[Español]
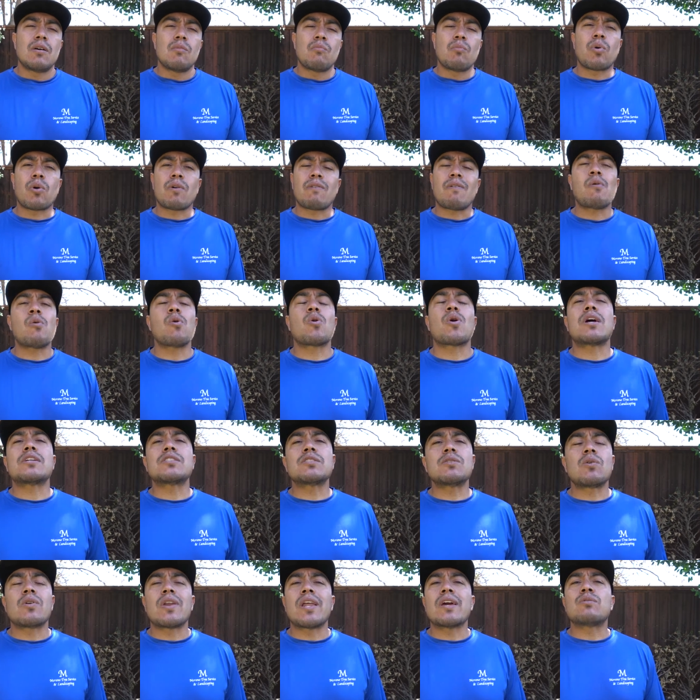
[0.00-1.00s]
por favor
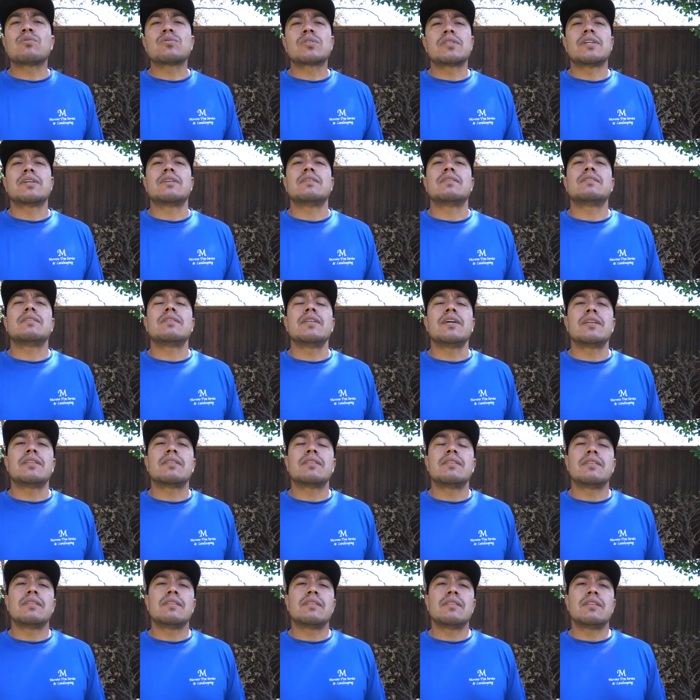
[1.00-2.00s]
hazlo lejos de,
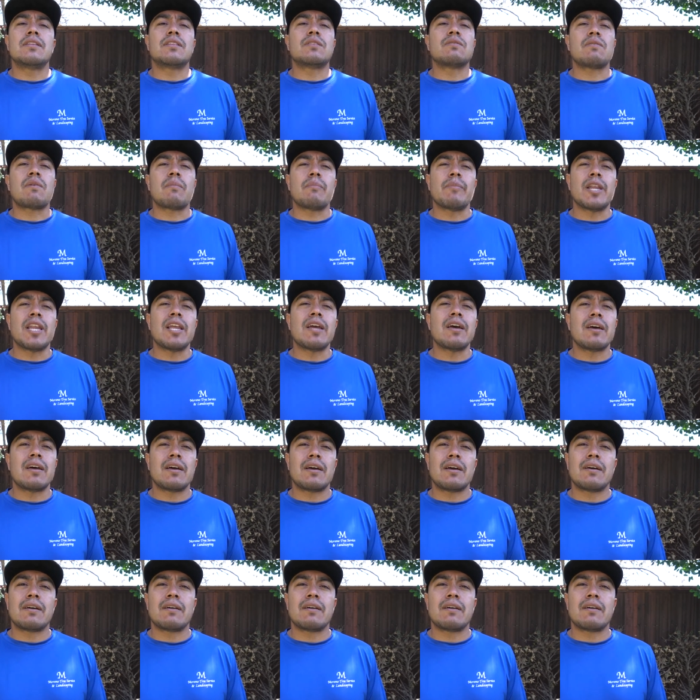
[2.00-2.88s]
tu familia.